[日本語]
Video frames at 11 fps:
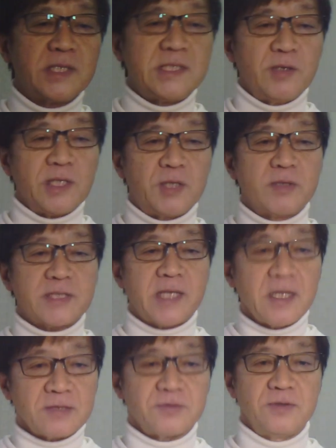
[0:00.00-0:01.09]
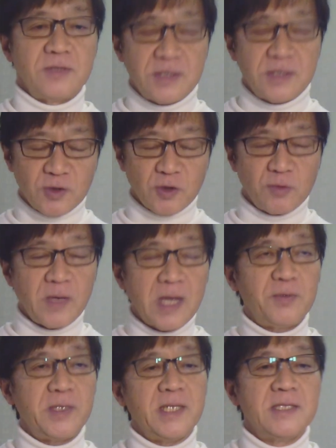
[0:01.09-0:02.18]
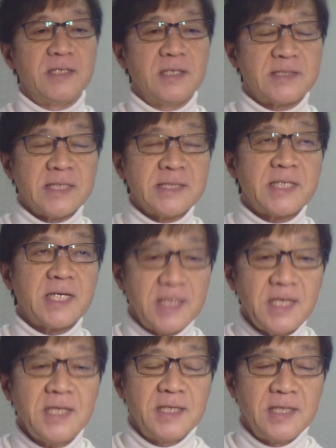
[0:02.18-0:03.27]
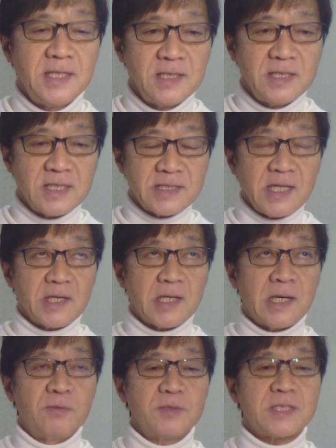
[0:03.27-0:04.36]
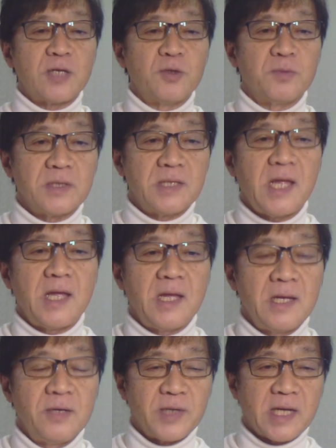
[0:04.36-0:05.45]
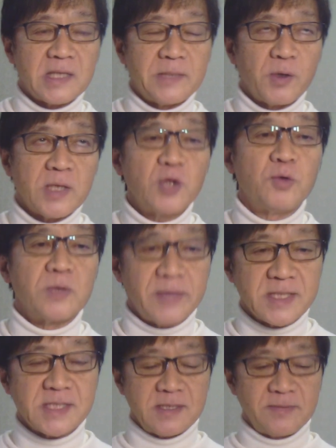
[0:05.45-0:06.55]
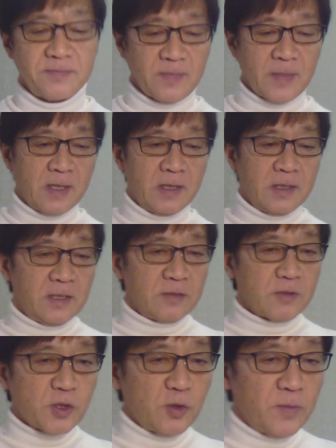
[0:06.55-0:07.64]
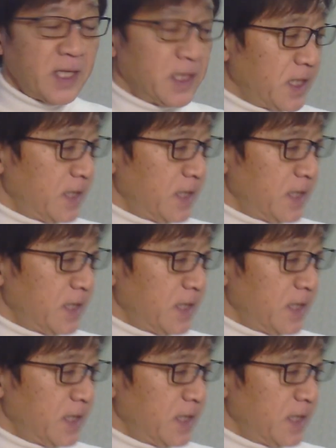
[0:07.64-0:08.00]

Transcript: り一足早く、ちょっと前振り、全座的に1年間を遡って振りみようかなと思ってます。と、その前に、